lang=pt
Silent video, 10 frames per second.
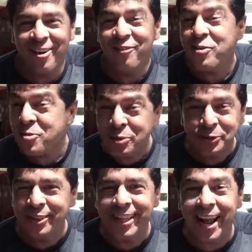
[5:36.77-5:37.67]
eu vim com
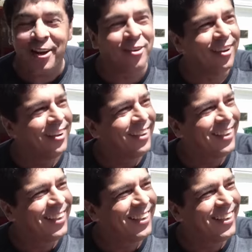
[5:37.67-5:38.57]
curso técnico. Porque ele, muita
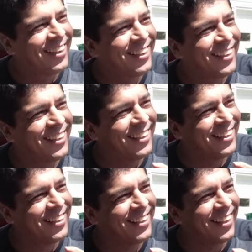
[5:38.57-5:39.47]
gente fala que tem que ter
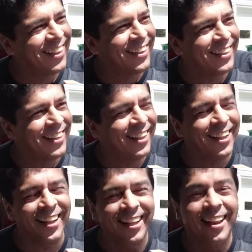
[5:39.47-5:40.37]
bacharel, né?
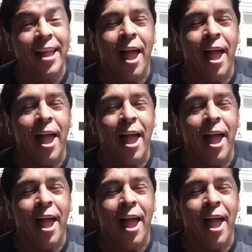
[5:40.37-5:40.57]
Pra...